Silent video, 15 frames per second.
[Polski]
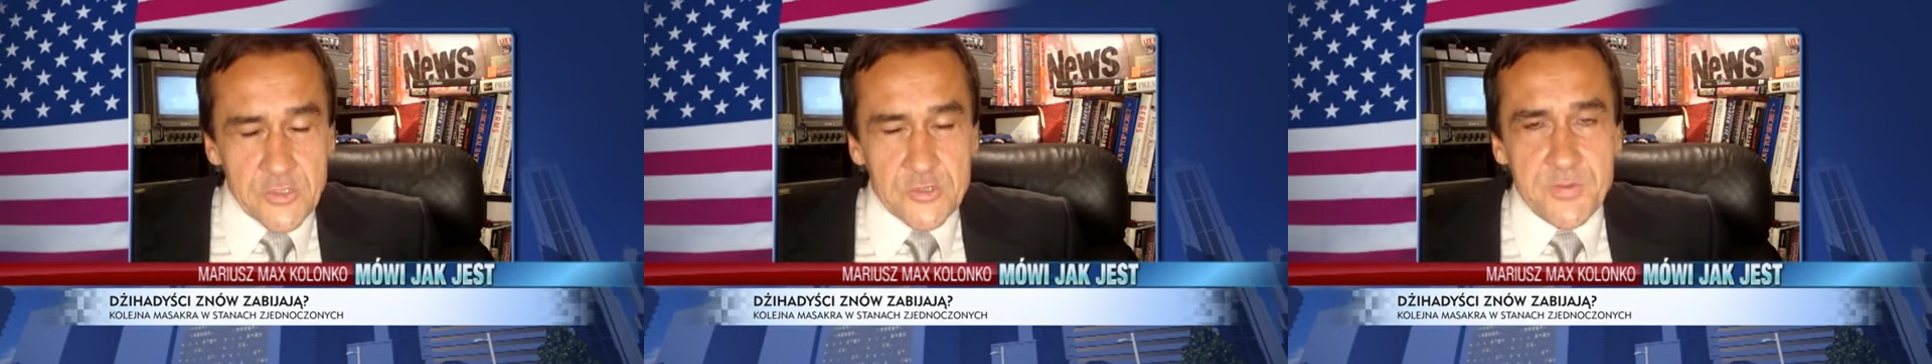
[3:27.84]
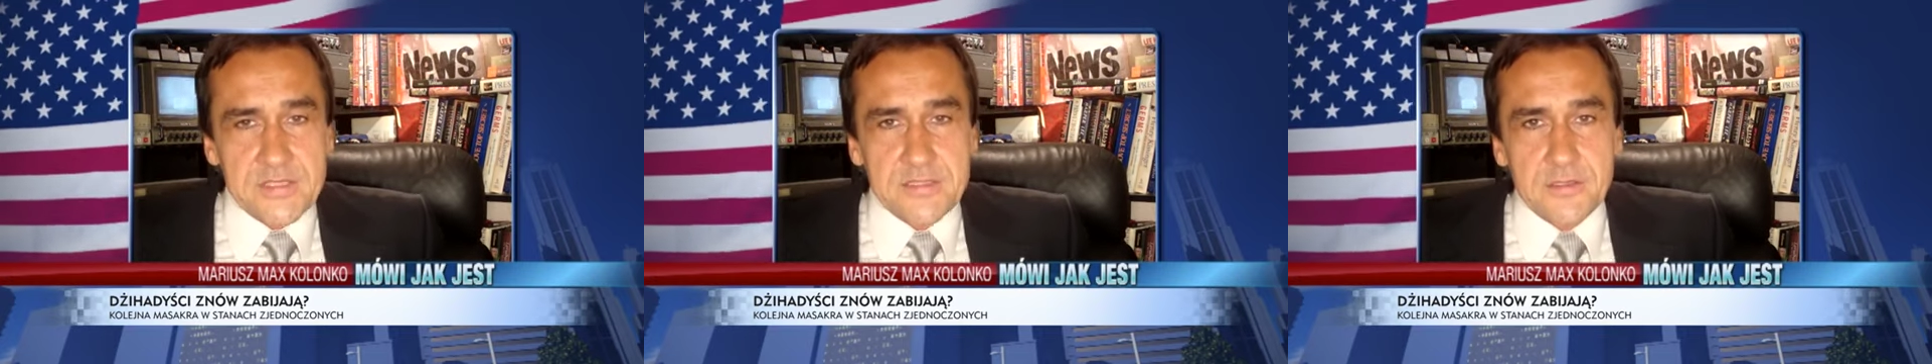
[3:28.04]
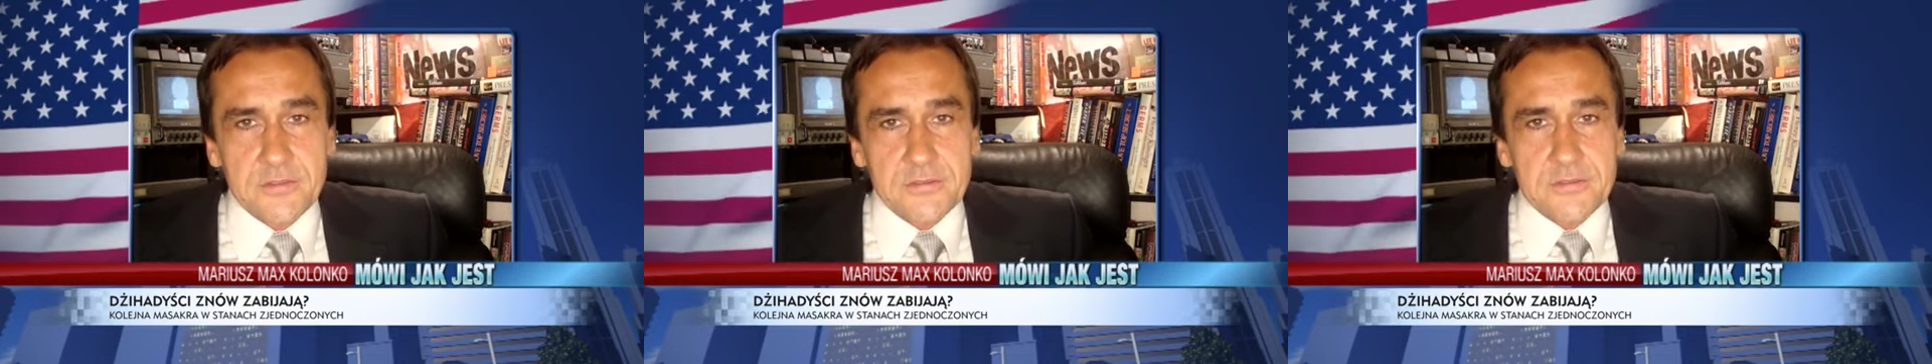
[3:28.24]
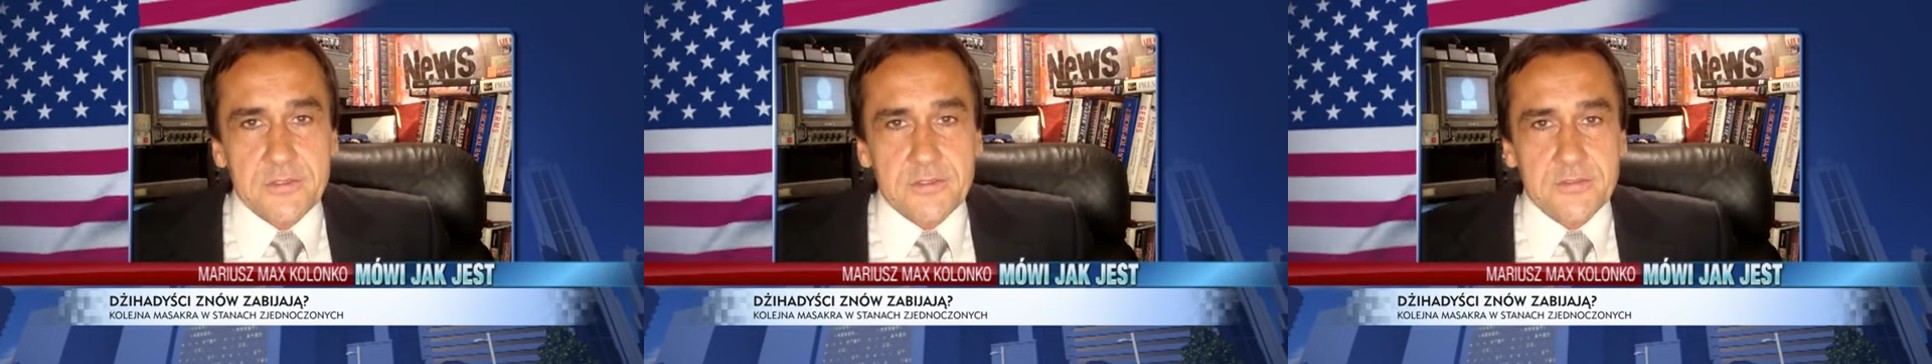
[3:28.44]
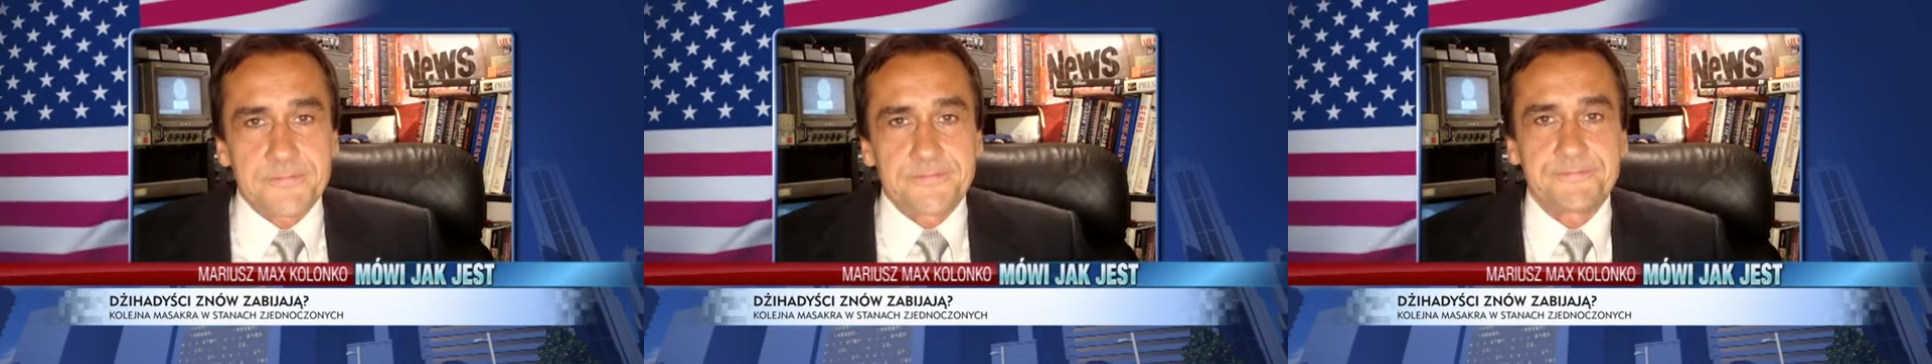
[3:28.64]
Mariusz Max
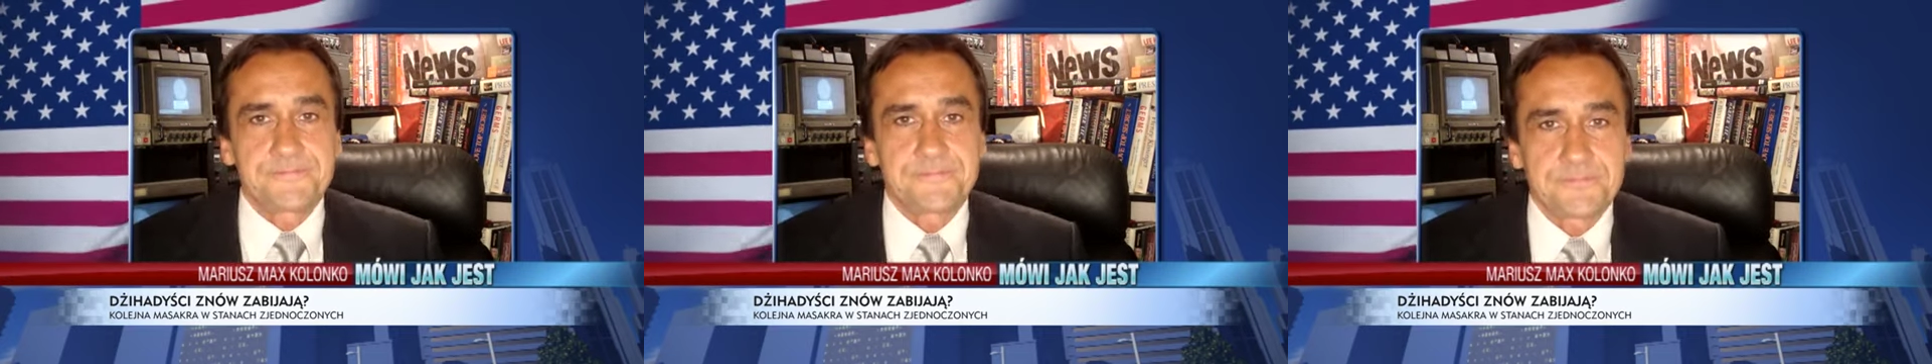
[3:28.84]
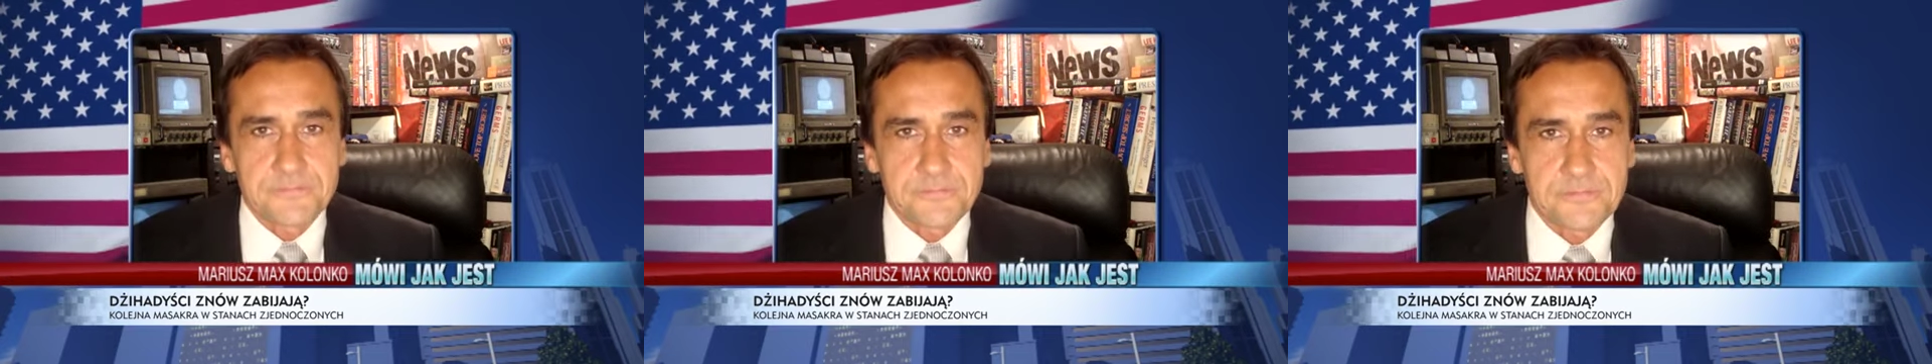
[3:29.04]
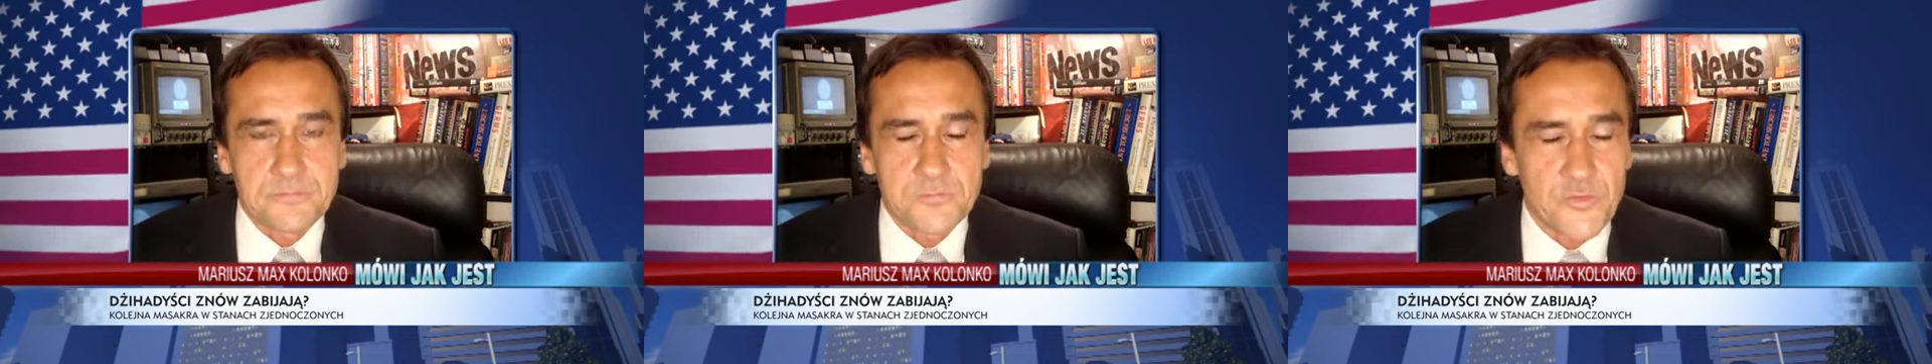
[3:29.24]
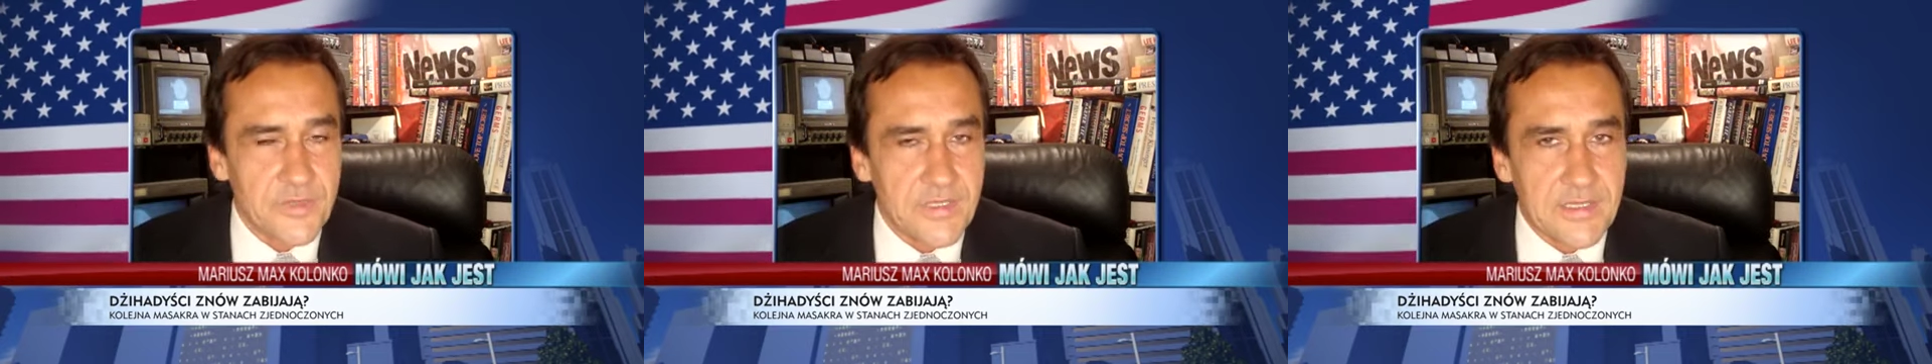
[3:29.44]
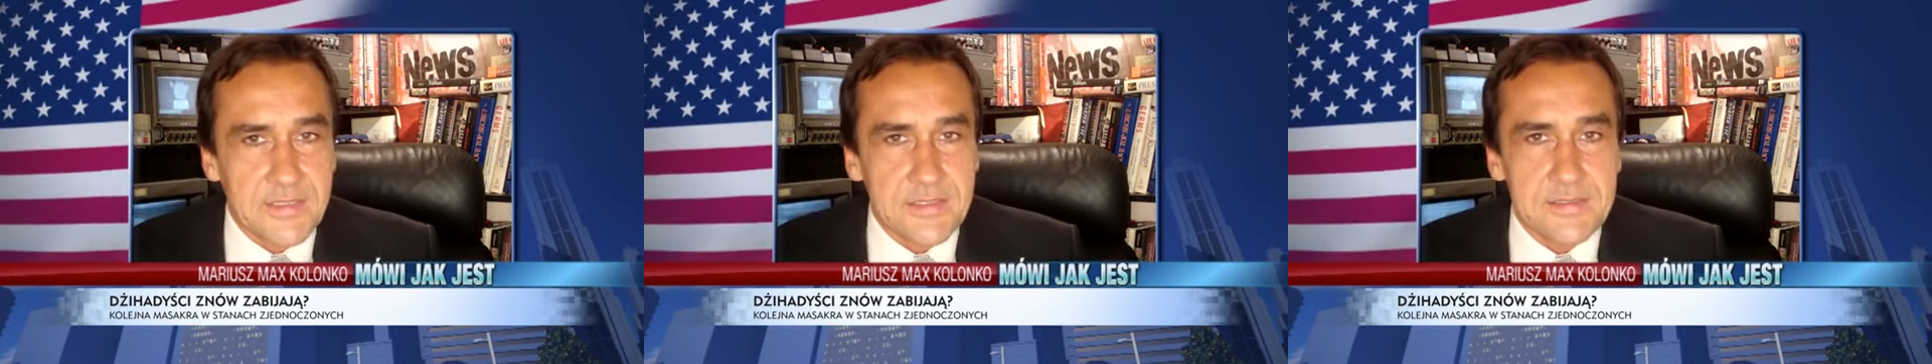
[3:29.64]
Koronko. Mówię